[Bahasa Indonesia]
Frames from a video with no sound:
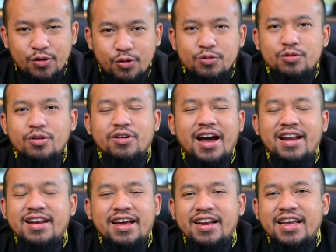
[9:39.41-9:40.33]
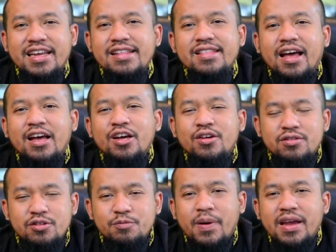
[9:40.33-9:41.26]
untuk anak-anak kita
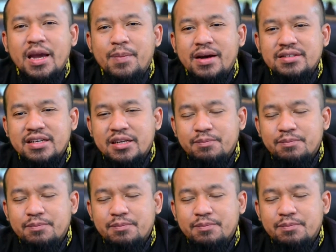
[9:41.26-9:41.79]
supaya masa